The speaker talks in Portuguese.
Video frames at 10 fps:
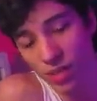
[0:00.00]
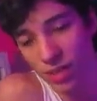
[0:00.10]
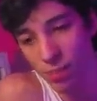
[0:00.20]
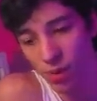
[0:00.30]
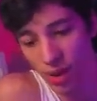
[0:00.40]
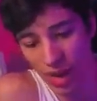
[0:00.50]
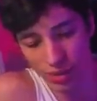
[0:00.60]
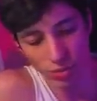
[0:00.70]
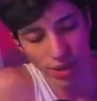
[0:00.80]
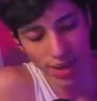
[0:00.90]
esse
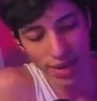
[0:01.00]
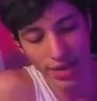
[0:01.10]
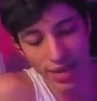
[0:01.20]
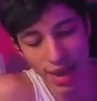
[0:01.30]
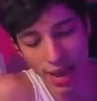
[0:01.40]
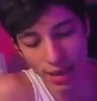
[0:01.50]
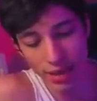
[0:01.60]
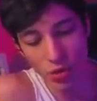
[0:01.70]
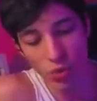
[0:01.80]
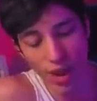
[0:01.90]
campeonato? ele é
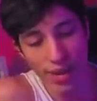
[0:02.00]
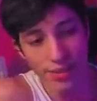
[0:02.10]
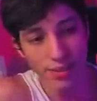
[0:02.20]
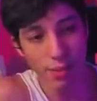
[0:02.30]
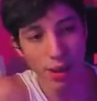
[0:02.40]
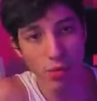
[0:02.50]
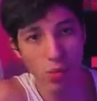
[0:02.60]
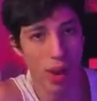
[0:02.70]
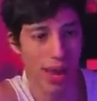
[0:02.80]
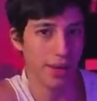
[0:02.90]
que o Race, mas
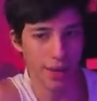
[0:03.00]
não é.